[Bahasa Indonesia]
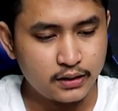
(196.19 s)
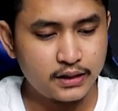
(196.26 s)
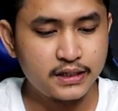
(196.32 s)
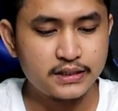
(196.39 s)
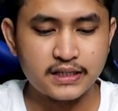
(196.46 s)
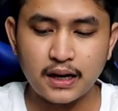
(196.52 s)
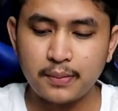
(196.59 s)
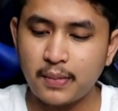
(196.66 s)

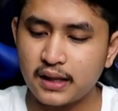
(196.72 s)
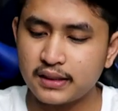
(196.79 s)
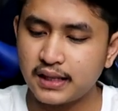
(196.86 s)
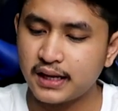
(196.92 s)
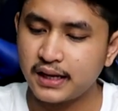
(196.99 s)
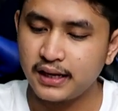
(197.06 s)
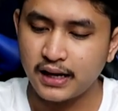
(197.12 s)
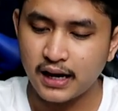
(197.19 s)
desain
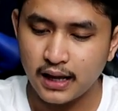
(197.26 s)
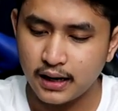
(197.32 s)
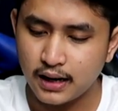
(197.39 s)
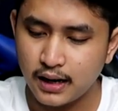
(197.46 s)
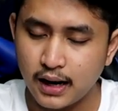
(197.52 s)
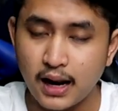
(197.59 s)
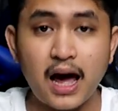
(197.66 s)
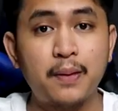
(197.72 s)

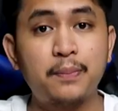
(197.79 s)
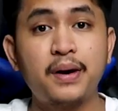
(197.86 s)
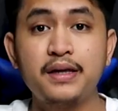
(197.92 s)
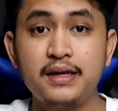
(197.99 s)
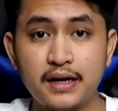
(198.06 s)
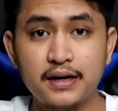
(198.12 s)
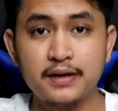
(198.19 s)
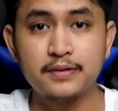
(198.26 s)
material
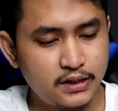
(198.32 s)
HP-nya.